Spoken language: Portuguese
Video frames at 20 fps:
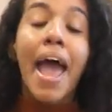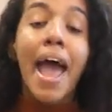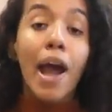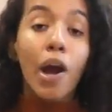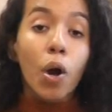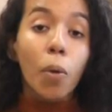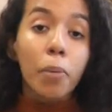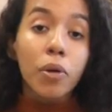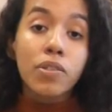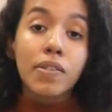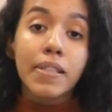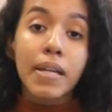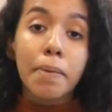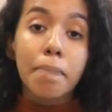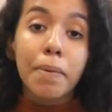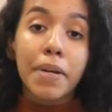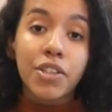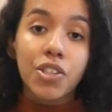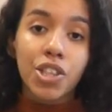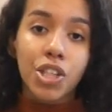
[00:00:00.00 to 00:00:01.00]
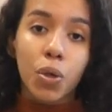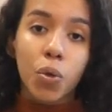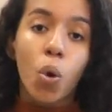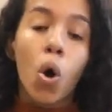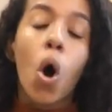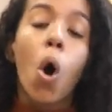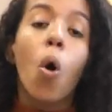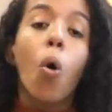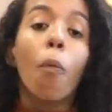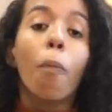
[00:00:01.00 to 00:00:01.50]
É como eu sempre digo,
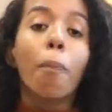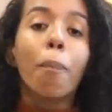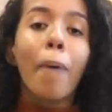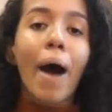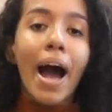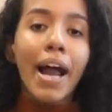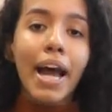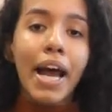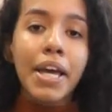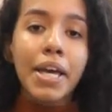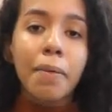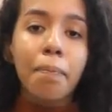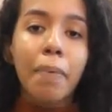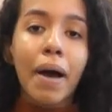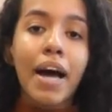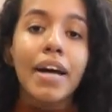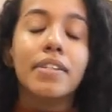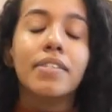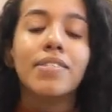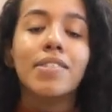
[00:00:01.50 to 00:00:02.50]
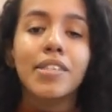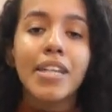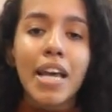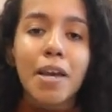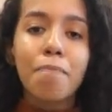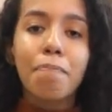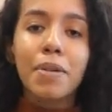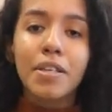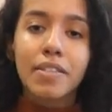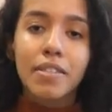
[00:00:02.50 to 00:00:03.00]
o Paraíba
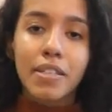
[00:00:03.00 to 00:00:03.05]
sempre,